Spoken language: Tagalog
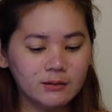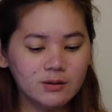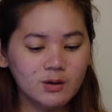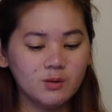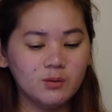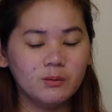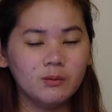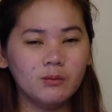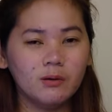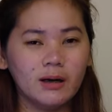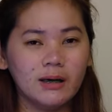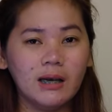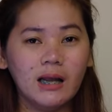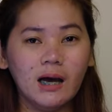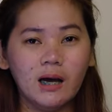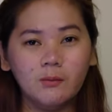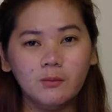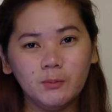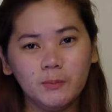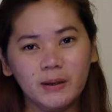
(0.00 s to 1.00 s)
So
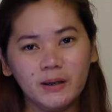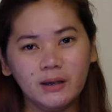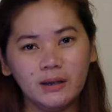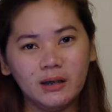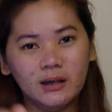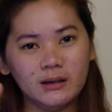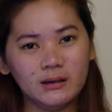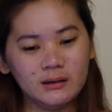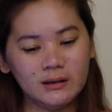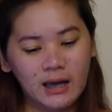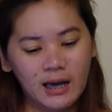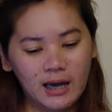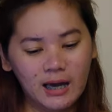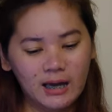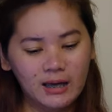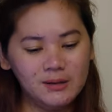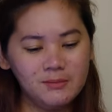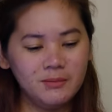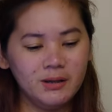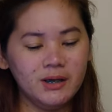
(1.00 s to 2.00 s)
kailangan mo pa rin ng
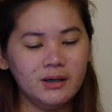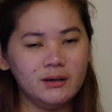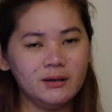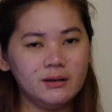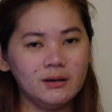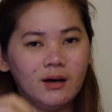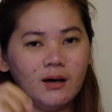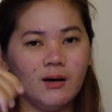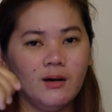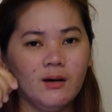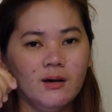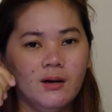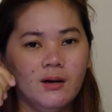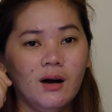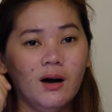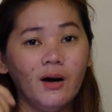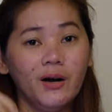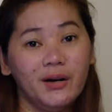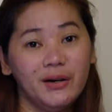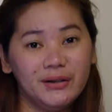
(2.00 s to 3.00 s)
time and
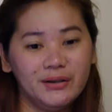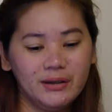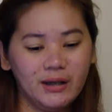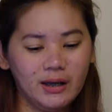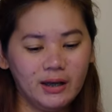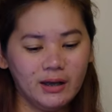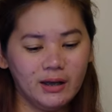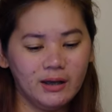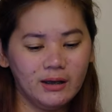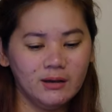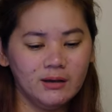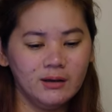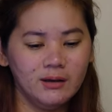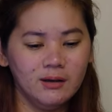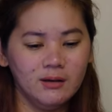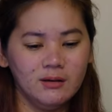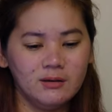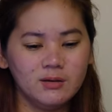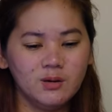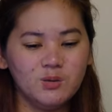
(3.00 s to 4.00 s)
arte
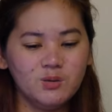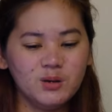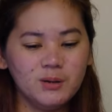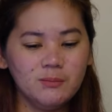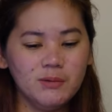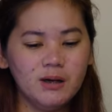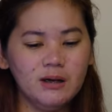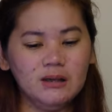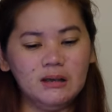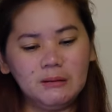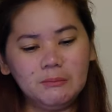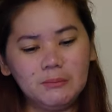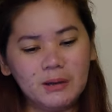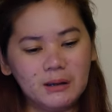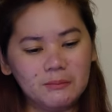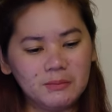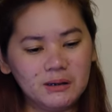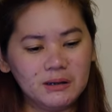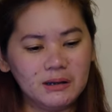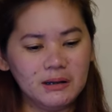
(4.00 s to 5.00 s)
So, sa mga
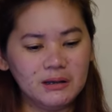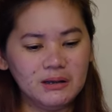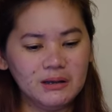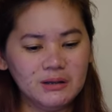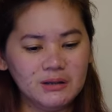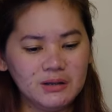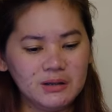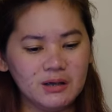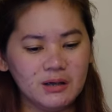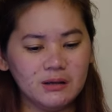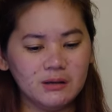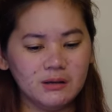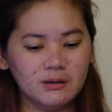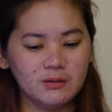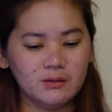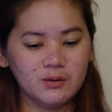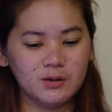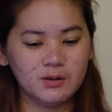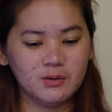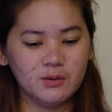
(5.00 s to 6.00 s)
nagmamadali dyan at
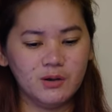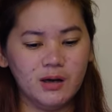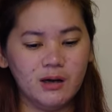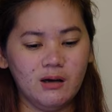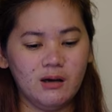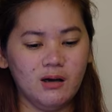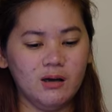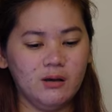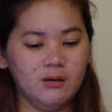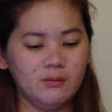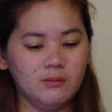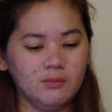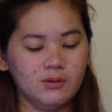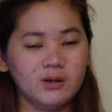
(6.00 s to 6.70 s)
gusto lang ay yung...